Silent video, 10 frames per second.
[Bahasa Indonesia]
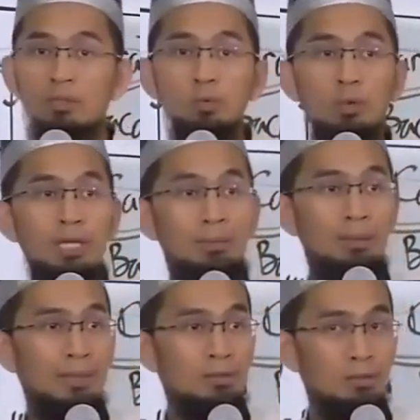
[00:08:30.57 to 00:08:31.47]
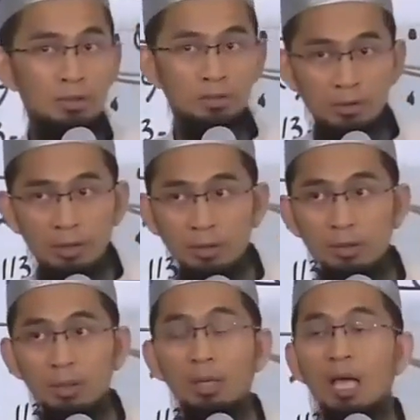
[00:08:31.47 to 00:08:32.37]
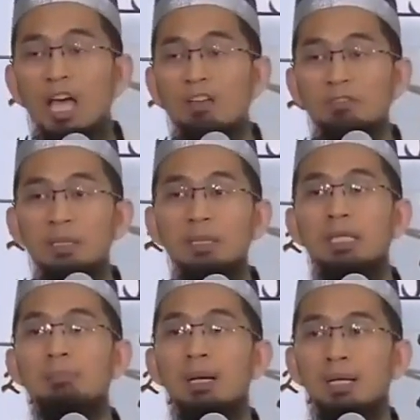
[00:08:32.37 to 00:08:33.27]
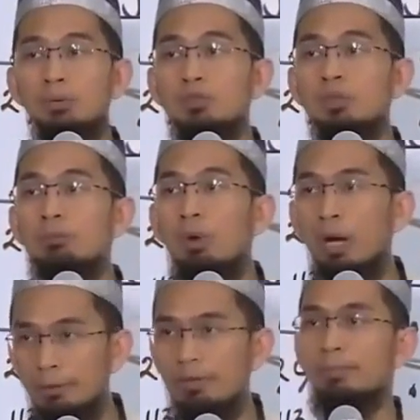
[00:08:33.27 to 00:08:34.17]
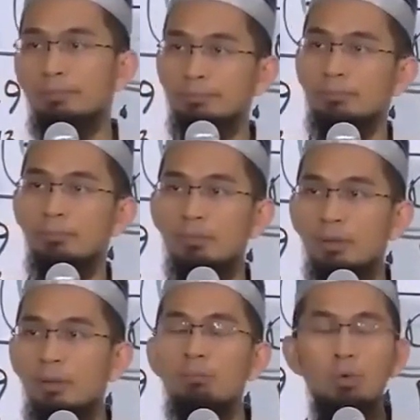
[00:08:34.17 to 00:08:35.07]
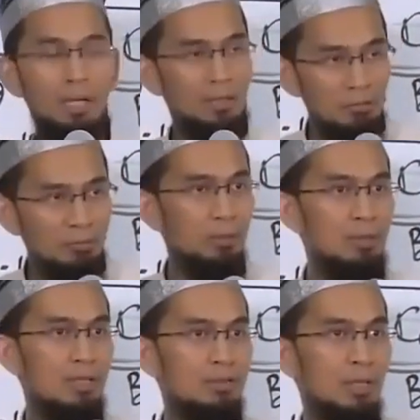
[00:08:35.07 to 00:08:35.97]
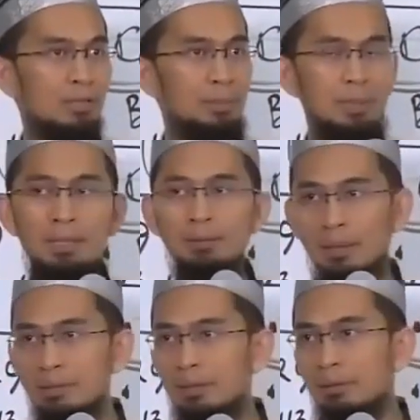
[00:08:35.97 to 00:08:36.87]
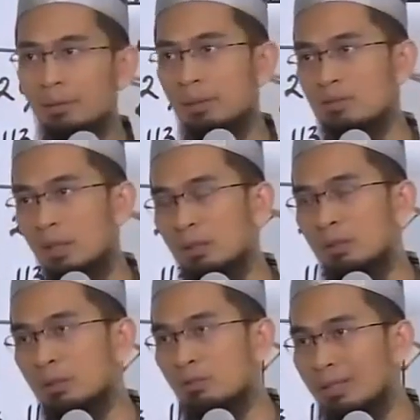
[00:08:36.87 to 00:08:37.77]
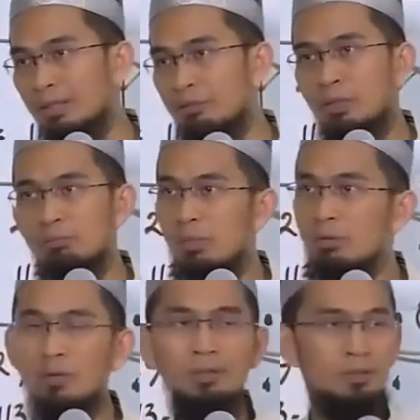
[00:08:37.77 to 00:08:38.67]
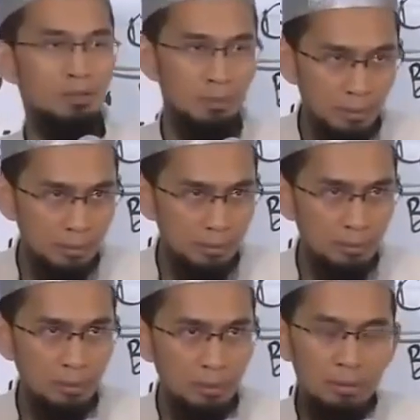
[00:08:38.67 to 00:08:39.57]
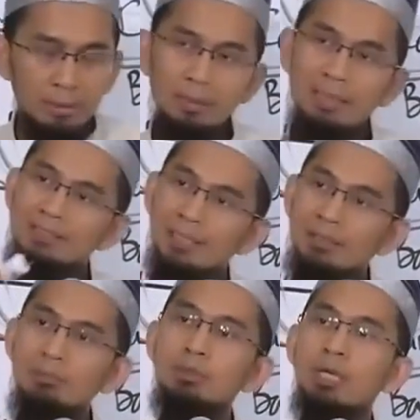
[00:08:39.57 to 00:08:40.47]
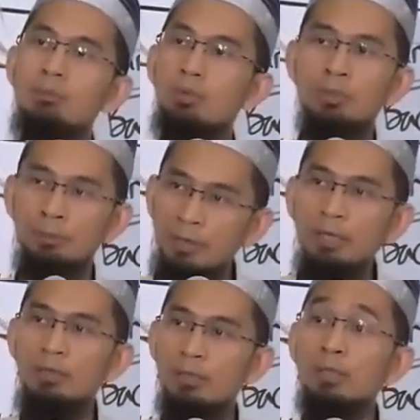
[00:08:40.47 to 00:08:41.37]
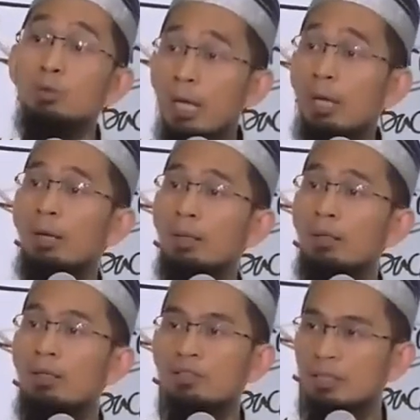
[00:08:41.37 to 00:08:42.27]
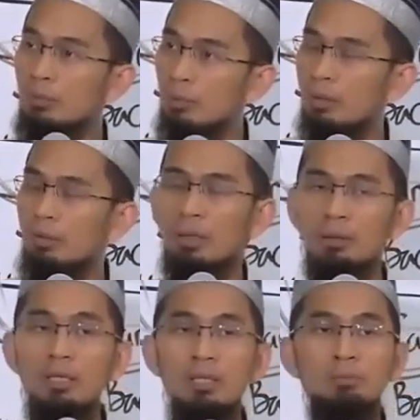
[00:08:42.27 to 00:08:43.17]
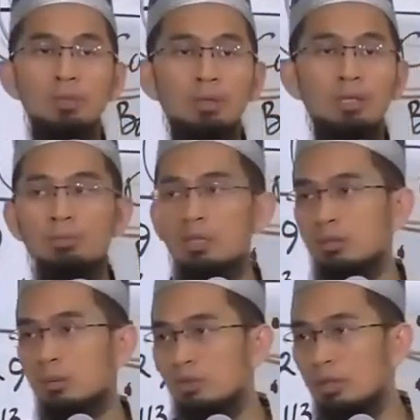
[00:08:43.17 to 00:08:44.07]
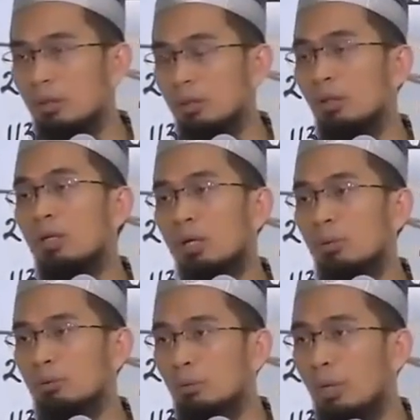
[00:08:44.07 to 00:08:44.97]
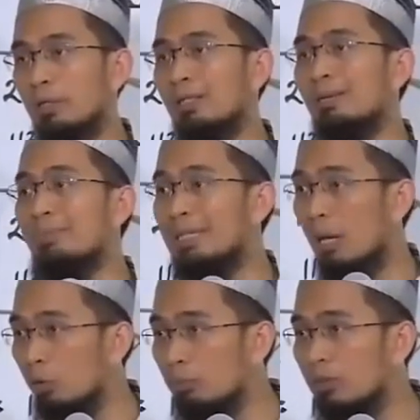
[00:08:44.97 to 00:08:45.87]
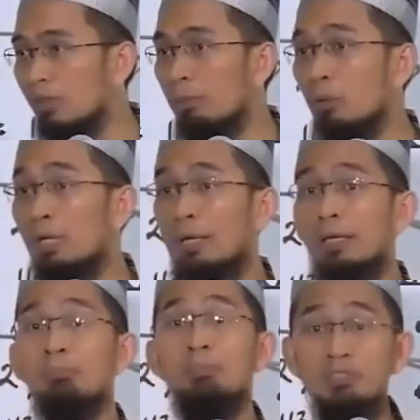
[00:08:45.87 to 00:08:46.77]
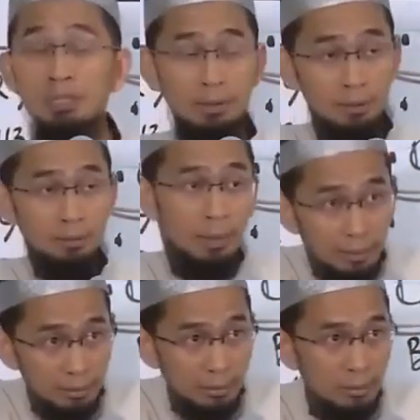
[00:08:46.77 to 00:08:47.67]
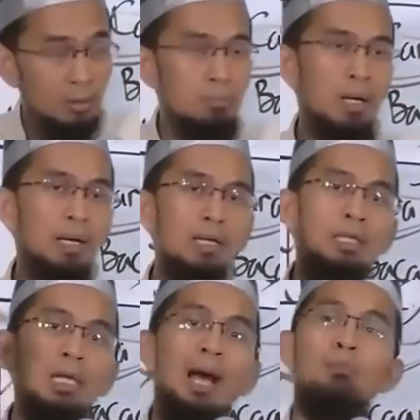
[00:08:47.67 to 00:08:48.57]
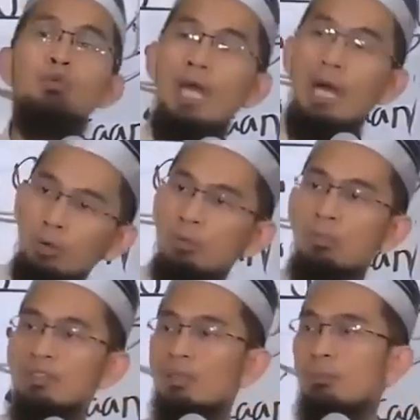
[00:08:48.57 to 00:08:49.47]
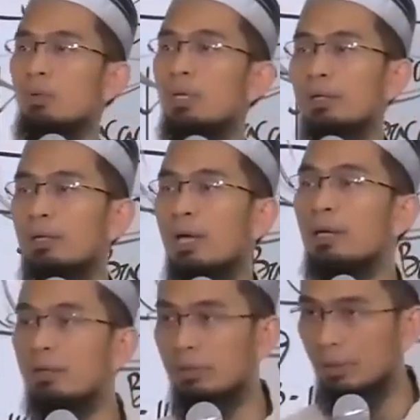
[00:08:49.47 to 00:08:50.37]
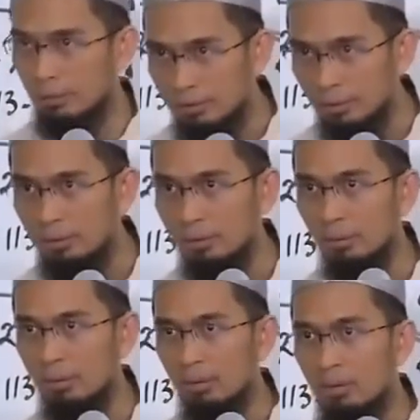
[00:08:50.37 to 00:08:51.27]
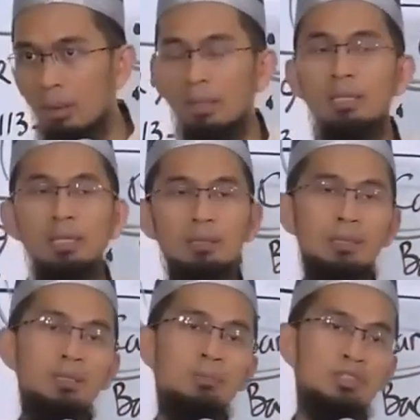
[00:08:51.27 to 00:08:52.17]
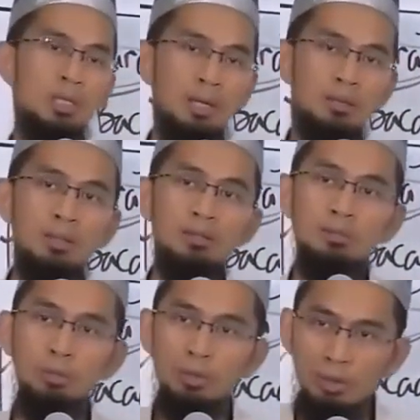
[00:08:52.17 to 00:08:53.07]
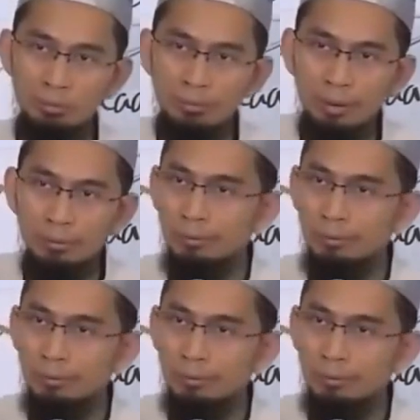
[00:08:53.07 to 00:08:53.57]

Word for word: aslinya Sulaiman Asijistani sijistani hafal 500 ribu hadis. Bukan hafal biasa, tapi dengan derajatnya. Ini sahih, ini daif, ini maudhu, dan sebagainya. Dan lisannya mudah mengucapkan hadis, lunak. Saking lunaknya kata Ibnu Qayyim Al-Jauziyah, kalau dulu ada Nabi Daud bisa melunakkan besi dengan tangannya, maka ini Abu Daud bisa melunakkan hadis dengan lisannya. Maka dikenalah di masyarakat dengan sebutan Abu